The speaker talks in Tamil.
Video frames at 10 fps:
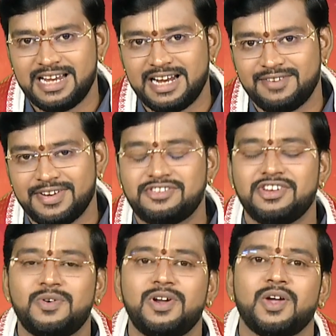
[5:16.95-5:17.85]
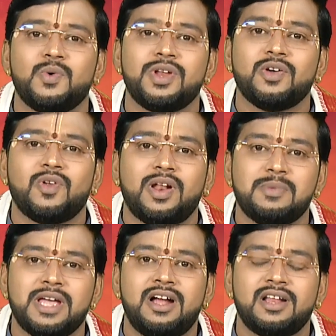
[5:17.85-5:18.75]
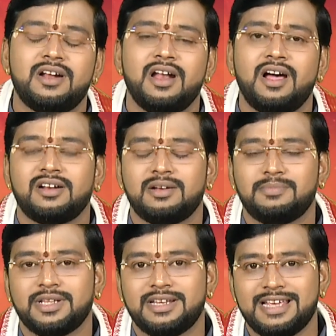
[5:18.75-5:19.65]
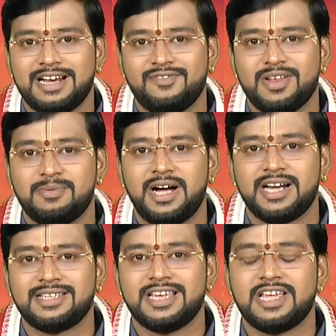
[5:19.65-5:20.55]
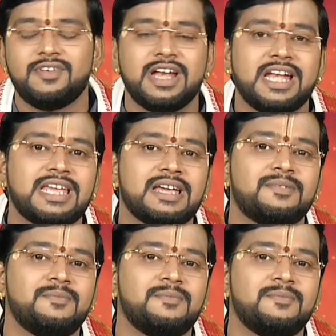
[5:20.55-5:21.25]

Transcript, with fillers: நீங்கள் வெற்றி கொள்ளக்கூடிய ஒரு அருமையான நாளாக இருக்கப்படுது நீங்கள் வழிபாடு செய்ய வேண்டிய